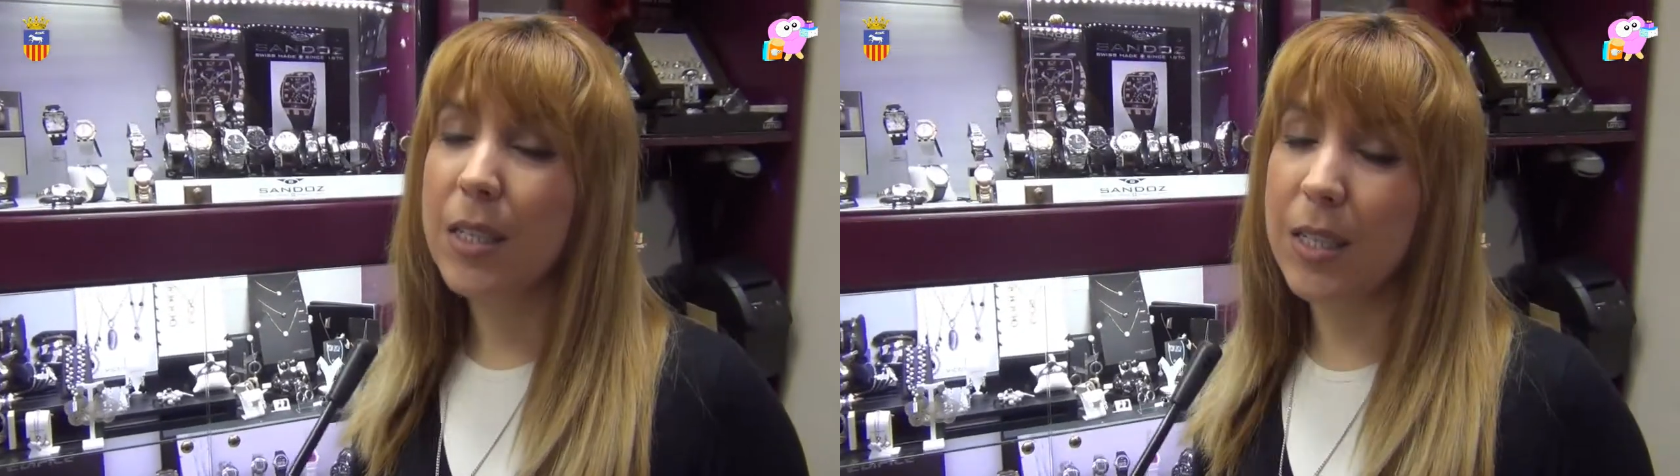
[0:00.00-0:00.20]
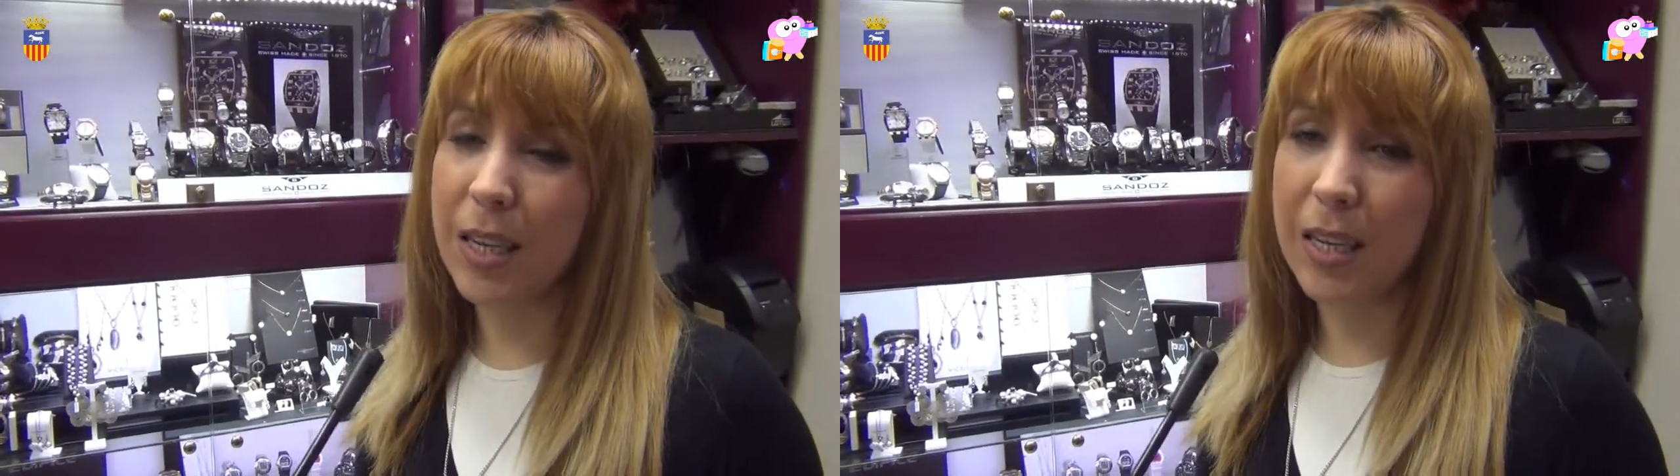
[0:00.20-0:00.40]

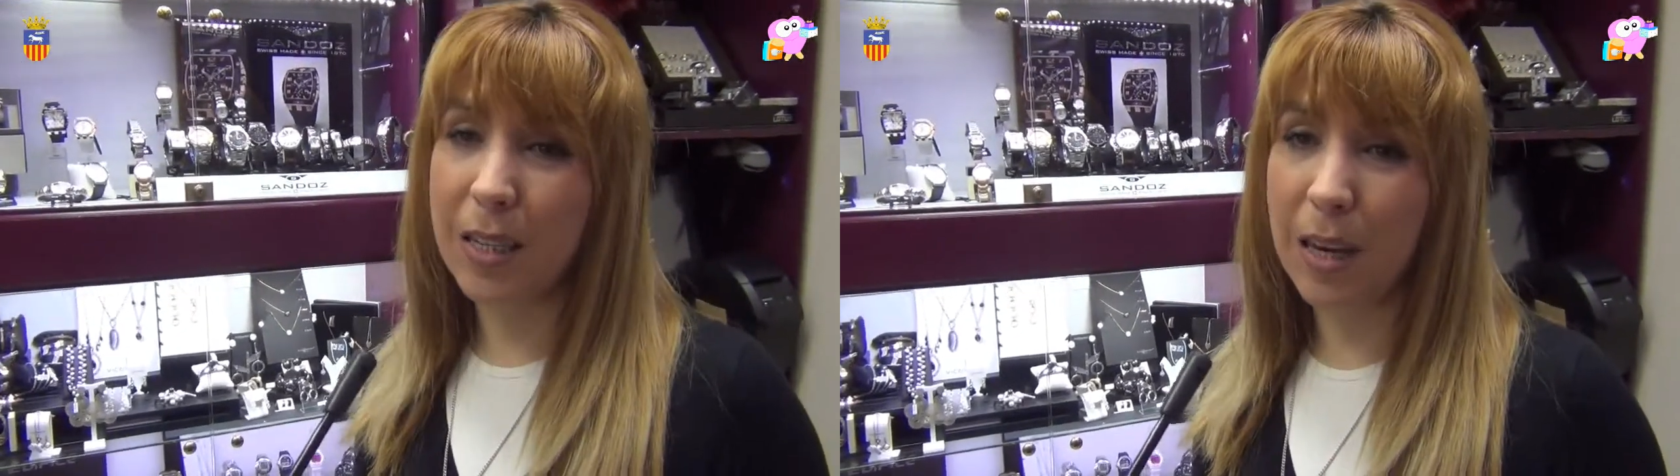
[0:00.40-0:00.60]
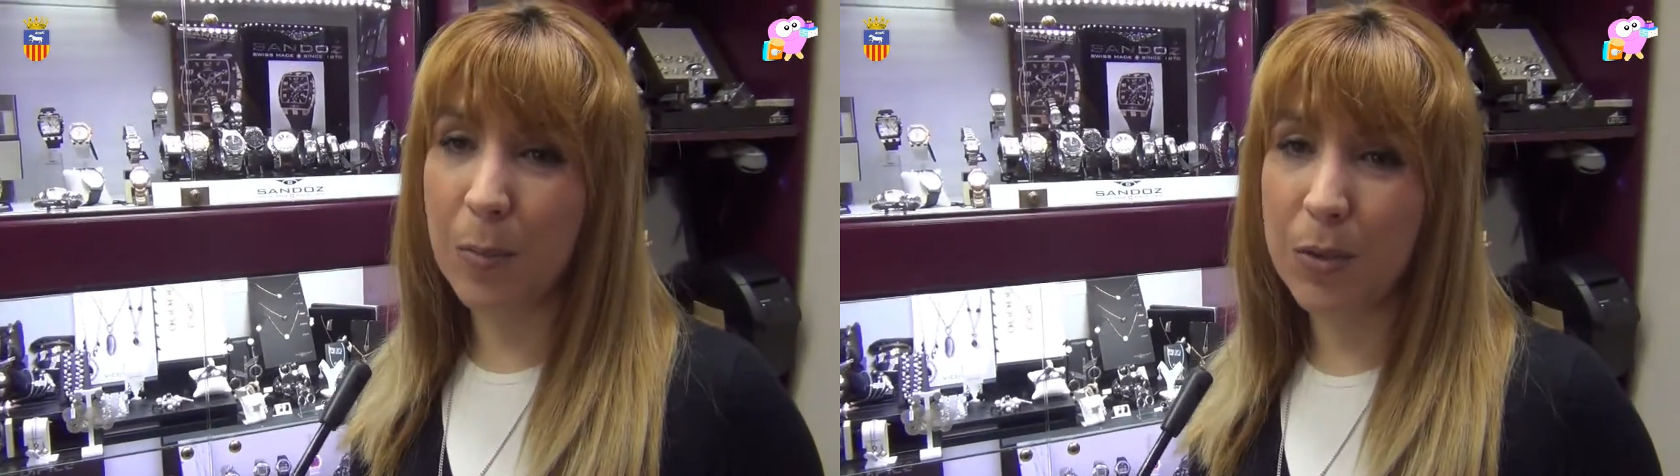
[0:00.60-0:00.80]
Sí,
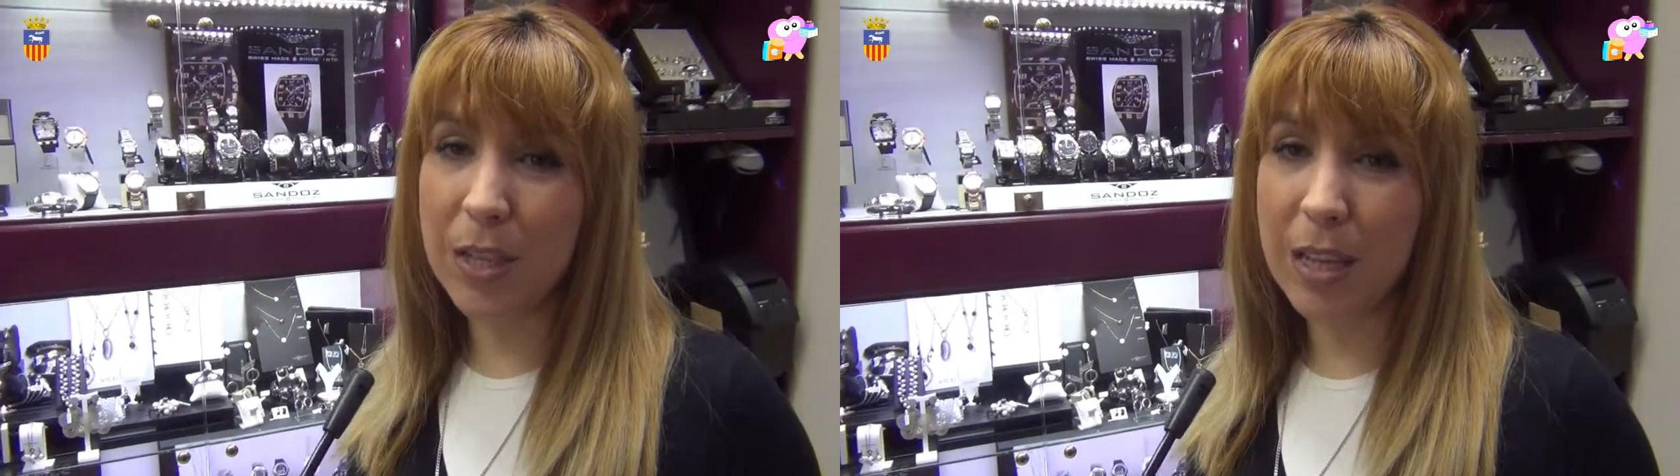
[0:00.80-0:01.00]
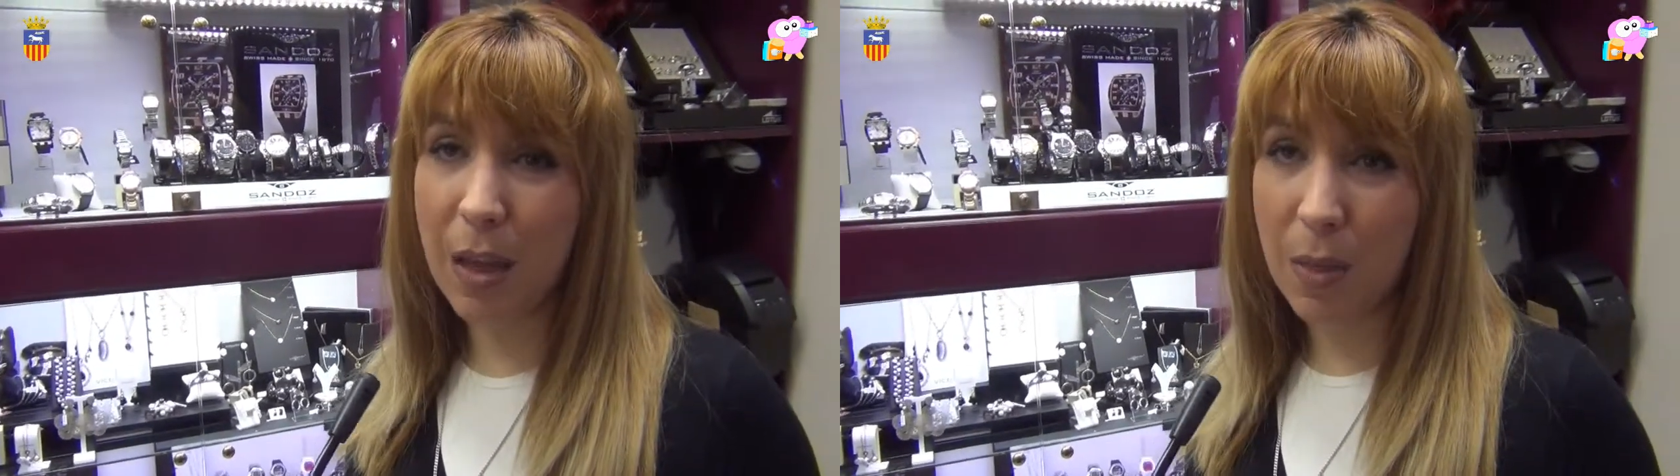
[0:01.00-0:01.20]
tenemos
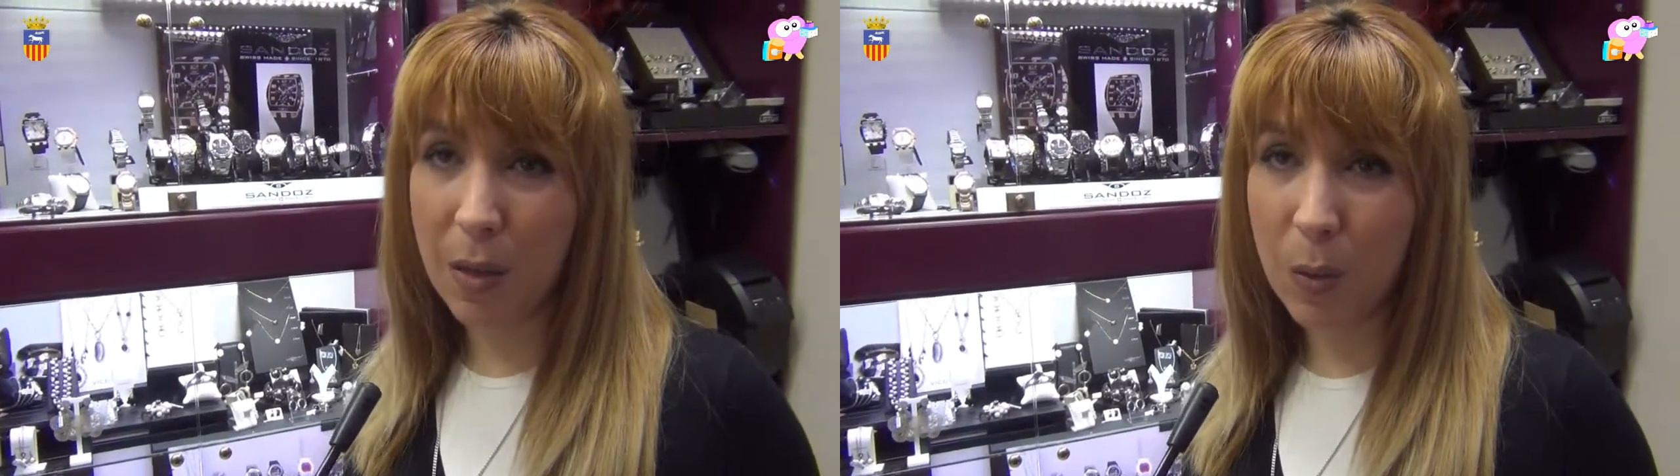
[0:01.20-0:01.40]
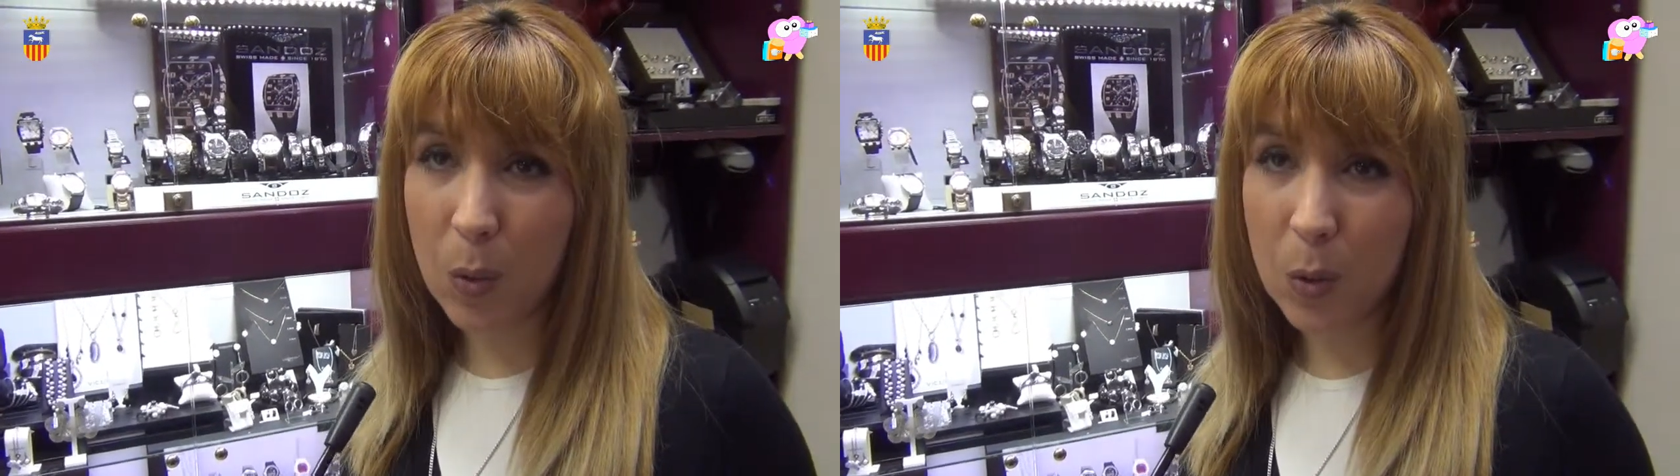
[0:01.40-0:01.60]
de 10
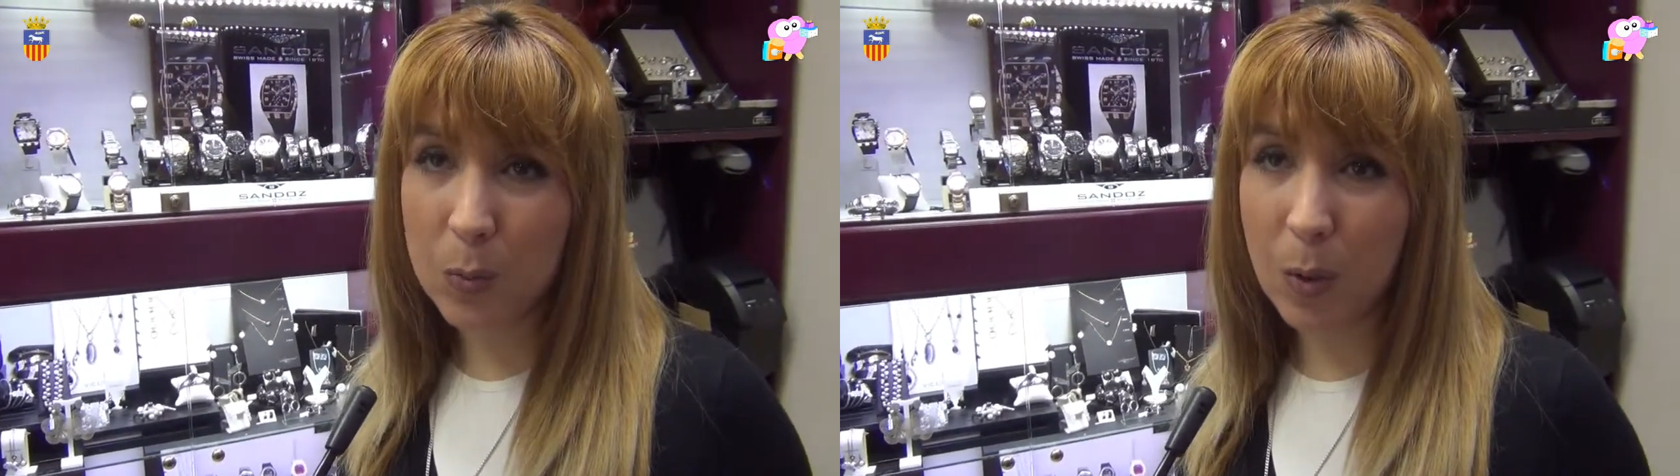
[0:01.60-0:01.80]
a 2